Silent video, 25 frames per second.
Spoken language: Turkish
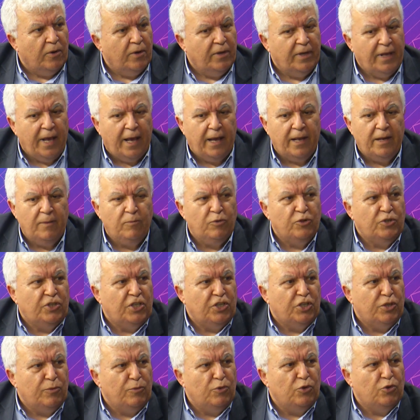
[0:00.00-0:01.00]
Yani bu
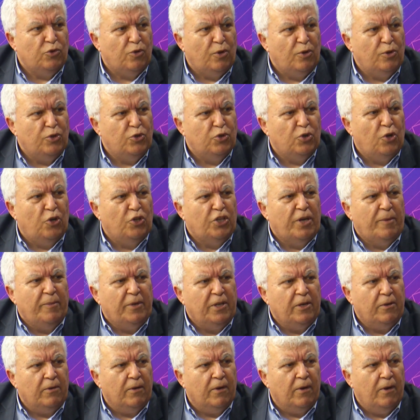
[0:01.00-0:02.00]
seçimin sonucunu o da
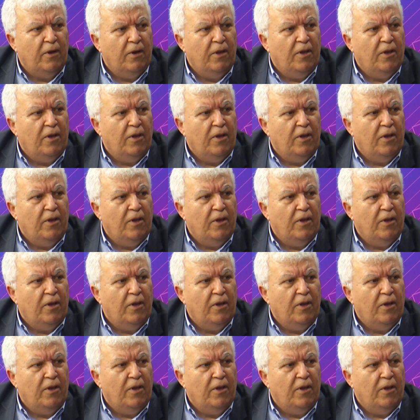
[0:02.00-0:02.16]
biliyor.